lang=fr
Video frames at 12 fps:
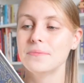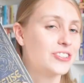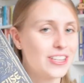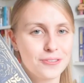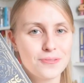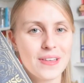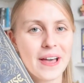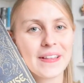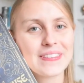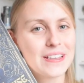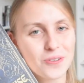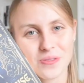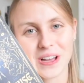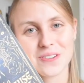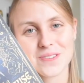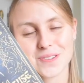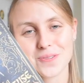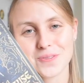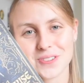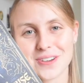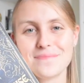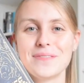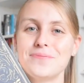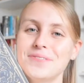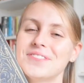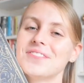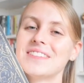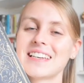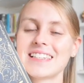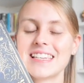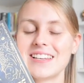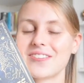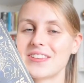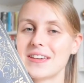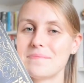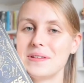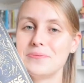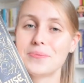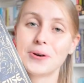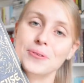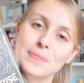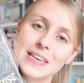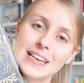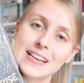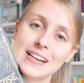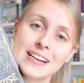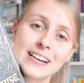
Je n'ai qu'une hâte de découvrir le second tome et vous en dire ce qu'il en est, mais le premier